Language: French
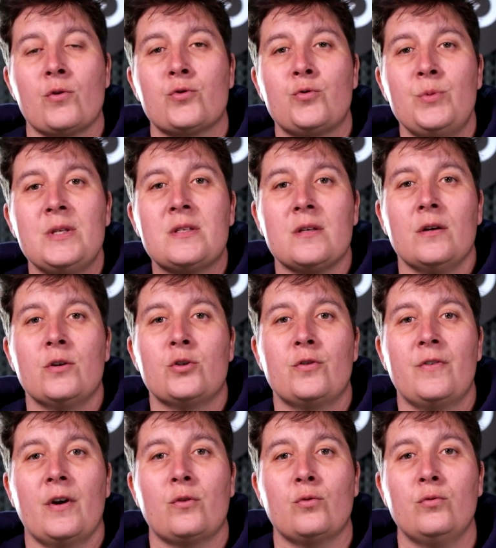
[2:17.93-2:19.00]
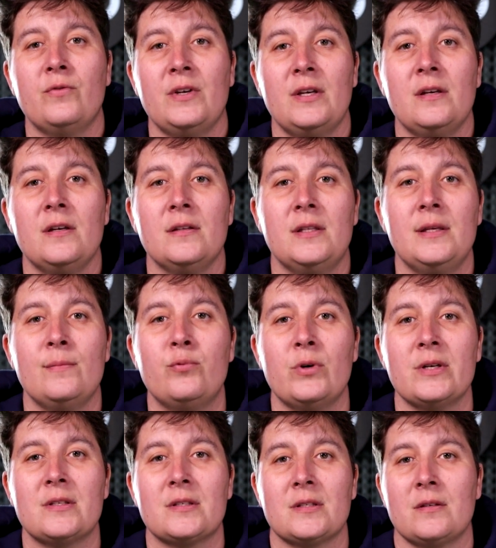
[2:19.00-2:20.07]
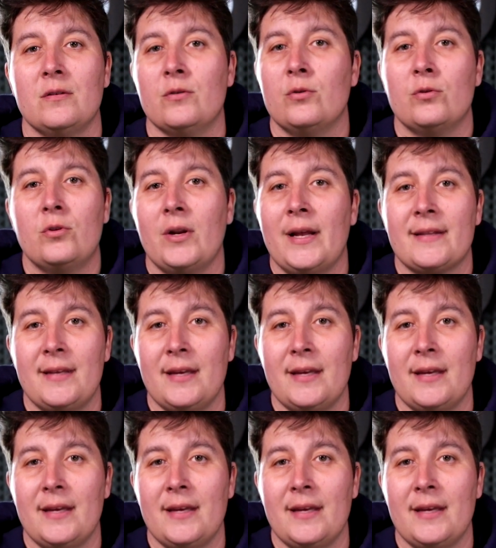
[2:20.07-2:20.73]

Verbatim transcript: Ensuite, je vais retrouver des boîtes dans la